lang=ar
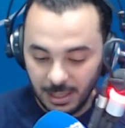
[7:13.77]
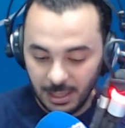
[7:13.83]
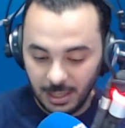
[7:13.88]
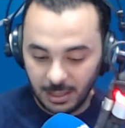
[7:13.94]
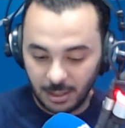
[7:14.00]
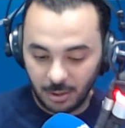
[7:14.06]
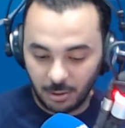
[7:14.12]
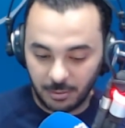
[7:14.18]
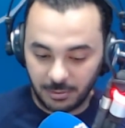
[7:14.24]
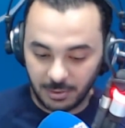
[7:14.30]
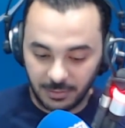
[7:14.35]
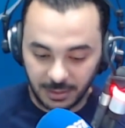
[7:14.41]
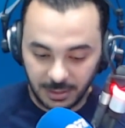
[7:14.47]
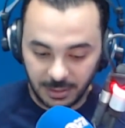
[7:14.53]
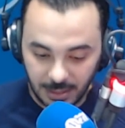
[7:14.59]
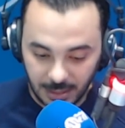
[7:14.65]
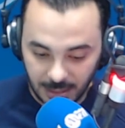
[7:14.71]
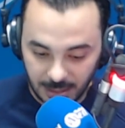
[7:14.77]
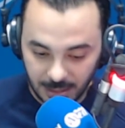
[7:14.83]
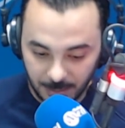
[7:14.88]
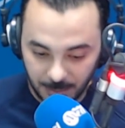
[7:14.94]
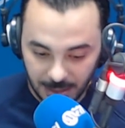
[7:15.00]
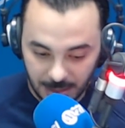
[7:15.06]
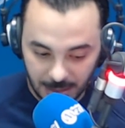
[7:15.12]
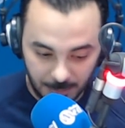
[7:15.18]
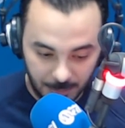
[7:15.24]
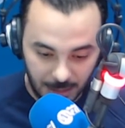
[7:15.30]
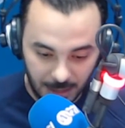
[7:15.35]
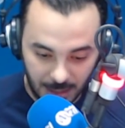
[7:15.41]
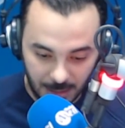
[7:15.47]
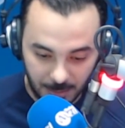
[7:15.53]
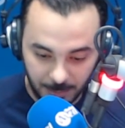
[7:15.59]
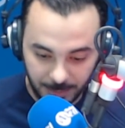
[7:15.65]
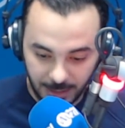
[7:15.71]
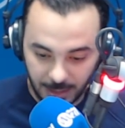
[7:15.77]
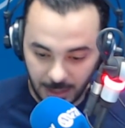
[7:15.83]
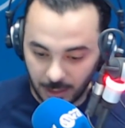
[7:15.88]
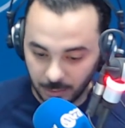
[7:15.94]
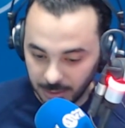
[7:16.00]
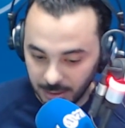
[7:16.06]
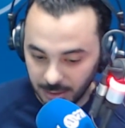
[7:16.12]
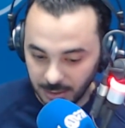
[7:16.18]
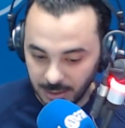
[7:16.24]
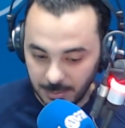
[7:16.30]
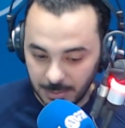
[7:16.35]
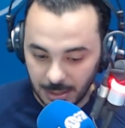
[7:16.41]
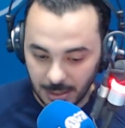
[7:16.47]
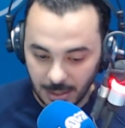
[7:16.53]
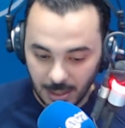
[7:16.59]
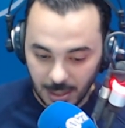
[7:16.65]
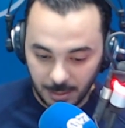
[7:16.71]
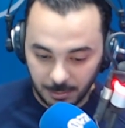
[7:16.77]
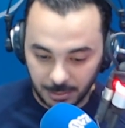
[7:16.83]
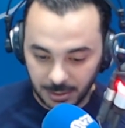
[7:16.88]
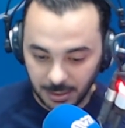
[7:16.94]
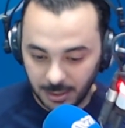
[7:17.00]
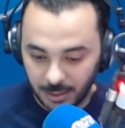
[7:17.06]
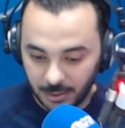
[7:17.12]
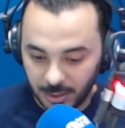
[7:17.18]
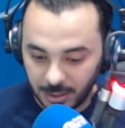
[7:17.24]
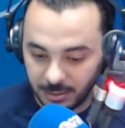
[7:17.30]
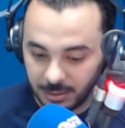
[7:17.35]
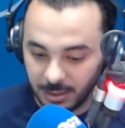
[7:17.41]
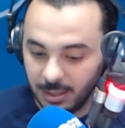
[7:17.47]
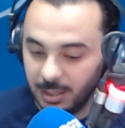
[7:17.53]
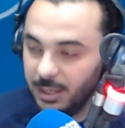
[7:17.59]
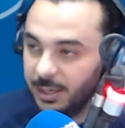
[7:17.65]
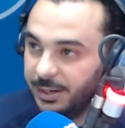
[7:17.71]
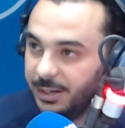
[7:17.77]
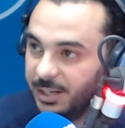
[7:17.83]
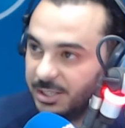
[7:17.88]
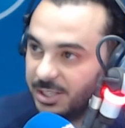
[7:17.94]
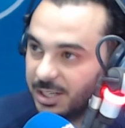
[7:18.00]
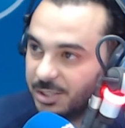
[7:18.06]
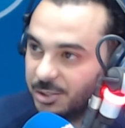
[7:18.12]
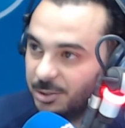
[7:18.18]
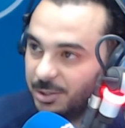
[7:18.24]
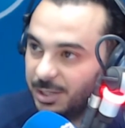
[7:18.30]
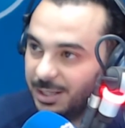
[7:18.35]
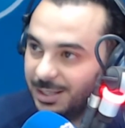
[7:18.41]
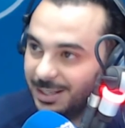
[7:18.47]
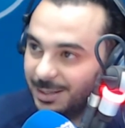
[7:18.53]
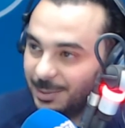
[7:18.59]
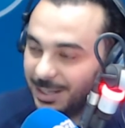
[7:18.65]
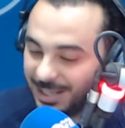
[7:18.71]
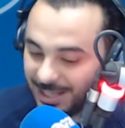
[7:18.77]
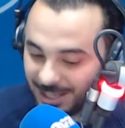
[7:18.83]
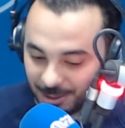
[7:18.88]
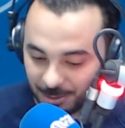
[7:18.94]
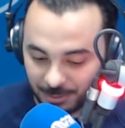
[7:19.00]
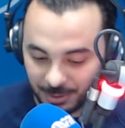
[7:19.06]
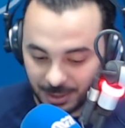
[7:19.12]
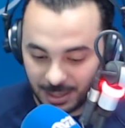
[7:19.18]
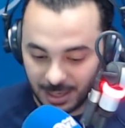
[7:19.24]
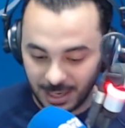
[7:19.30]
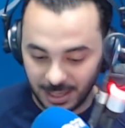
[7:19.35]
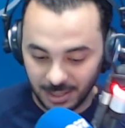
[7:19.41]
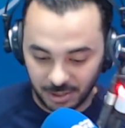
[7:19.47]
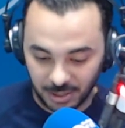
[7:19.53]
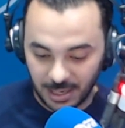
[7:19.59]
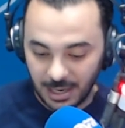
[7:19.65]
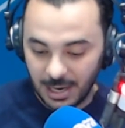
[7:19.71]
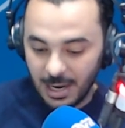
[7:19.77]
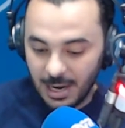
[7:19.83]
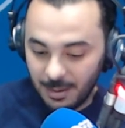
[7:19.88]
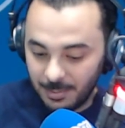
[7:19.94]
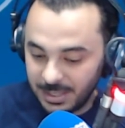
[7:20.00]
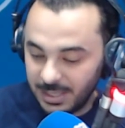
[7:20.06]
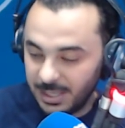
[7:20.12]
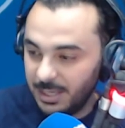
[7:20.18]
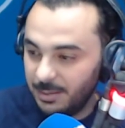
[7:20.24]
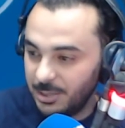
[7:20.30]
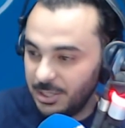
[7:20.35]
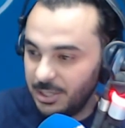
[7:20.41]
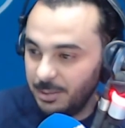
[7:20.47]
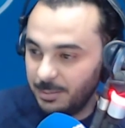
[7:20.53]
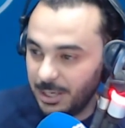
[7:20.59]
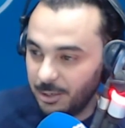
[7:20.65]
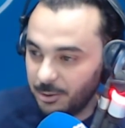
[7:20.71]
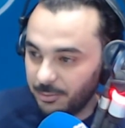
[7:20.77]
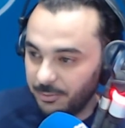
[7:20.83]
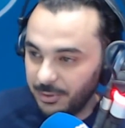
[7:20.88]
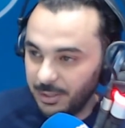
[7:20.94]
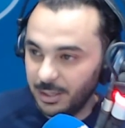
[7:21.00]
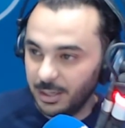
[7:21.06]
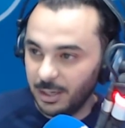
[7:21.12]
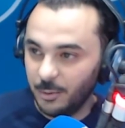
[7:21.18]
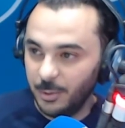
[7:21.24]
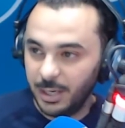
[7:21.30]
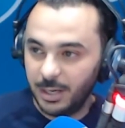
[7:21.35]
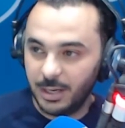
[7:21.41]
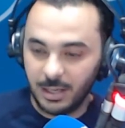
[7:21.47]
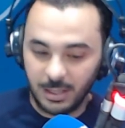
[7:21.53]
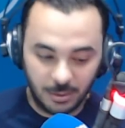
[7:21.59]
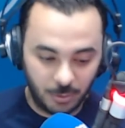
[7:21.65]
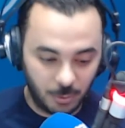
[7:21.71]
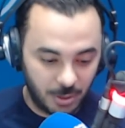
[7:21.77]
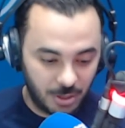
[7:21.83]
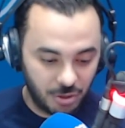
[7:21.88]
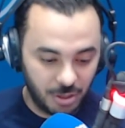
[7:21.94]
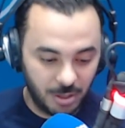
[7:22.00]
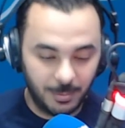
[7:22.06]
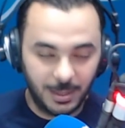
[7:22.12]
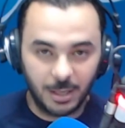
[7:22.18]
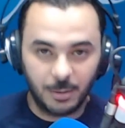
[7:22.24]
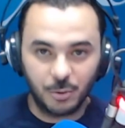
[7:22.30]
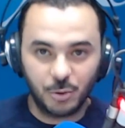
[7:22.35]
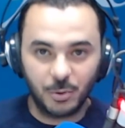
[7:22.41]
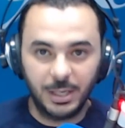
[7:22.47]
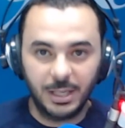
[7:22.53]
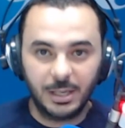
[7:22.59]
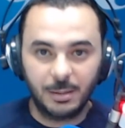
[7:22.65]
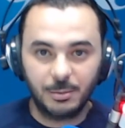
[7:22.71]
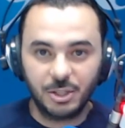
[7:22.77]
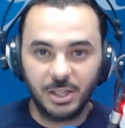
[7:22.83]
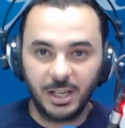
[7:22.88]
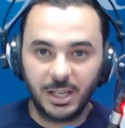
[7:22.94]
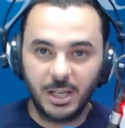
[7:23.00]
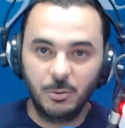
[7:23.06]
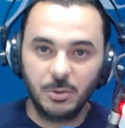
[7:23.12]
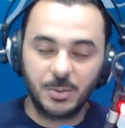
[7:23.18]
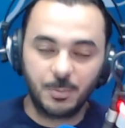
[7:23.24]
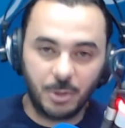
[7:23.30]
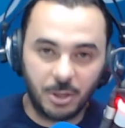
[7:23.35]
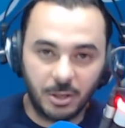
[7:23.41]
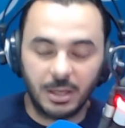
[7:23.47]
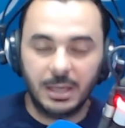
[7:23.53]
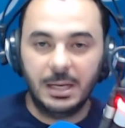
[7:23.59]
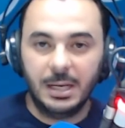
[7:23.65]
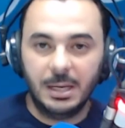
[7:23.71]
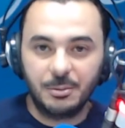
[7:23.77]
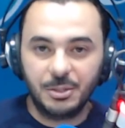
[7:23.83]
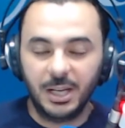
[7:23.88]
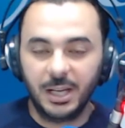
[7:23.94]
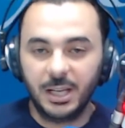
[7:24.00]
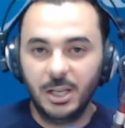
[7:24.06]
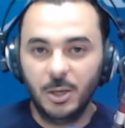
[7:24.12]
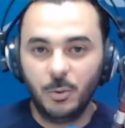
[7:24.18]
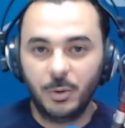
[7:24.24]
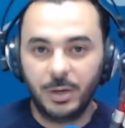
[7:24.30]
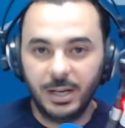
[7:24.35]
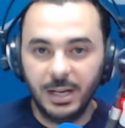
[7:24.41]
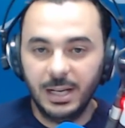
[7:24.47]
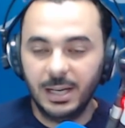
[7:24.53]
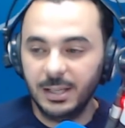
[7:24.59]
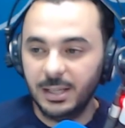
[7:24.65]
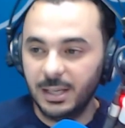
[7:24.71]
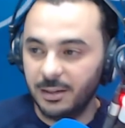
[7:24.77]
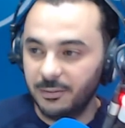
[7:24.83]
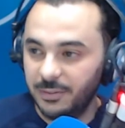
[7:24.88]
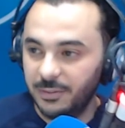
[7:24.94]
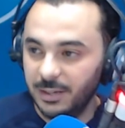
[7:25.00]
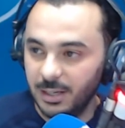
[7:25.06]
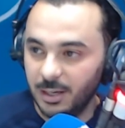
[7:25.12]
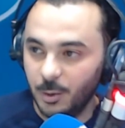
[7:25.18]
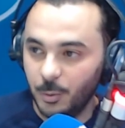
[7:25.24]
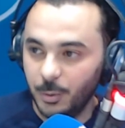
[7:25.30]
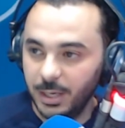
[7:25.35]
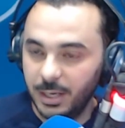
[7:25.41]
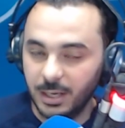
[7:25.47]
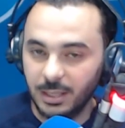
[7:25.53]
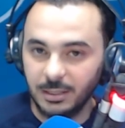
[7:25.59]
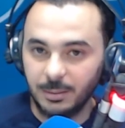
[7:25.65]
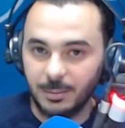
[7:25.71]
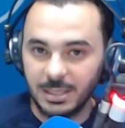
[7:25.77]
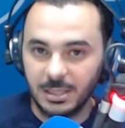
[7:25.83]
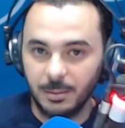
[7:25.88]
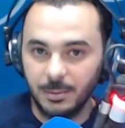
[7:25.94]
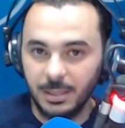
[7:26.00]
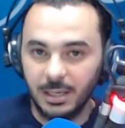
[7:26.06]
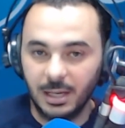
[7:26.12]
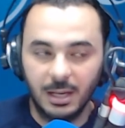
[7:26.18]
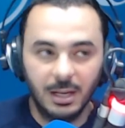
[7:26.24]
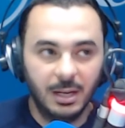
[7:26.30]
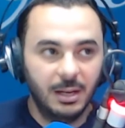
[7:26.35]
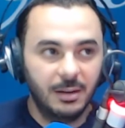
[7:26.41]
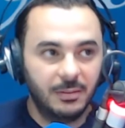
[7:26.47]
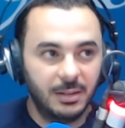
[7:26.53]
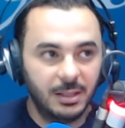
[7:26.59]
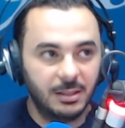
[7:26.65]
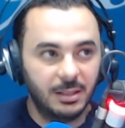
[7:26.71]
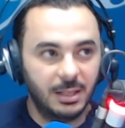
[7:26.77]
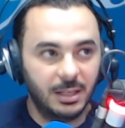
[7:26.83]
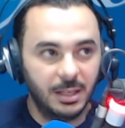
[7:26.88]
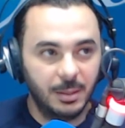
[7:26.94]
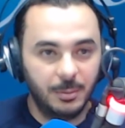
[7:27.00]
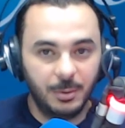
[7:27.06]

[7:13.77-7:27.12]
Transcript: للغرفه الفتيه العالميه بالحمامات اللي عودتنا ديما بالتظاهرات الناجحه شكرا لك بارك الله فيك يا عايشه مازلنا مصينا معكم في الويكاند وراجعين معكم شويه اخر باش نحكيو سبور باش نحكيو رياضه في الويكاند مع زميلنا فاضل العريبي